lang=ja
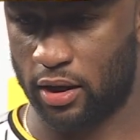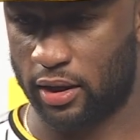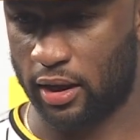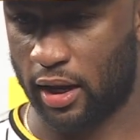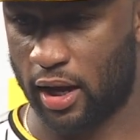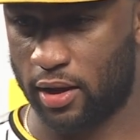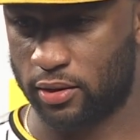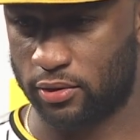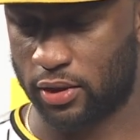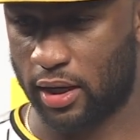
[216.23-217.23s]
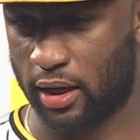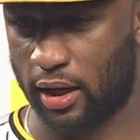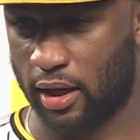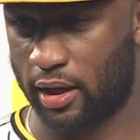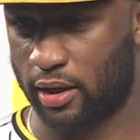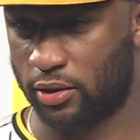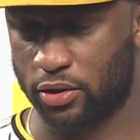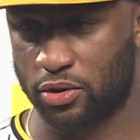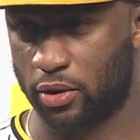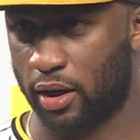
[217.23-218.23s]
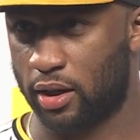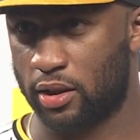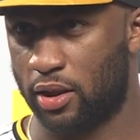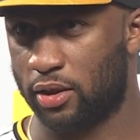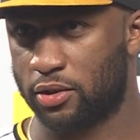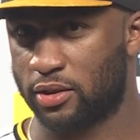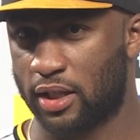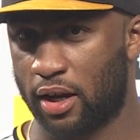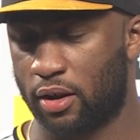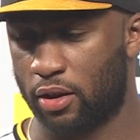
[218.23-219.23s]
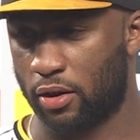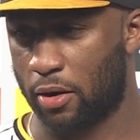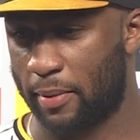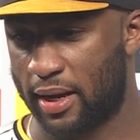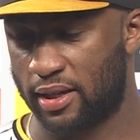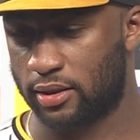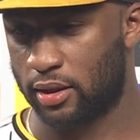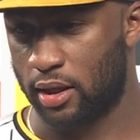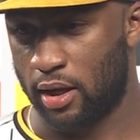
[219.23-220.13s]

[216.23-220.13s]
early in the count, try to get Jusuke either to second or third base.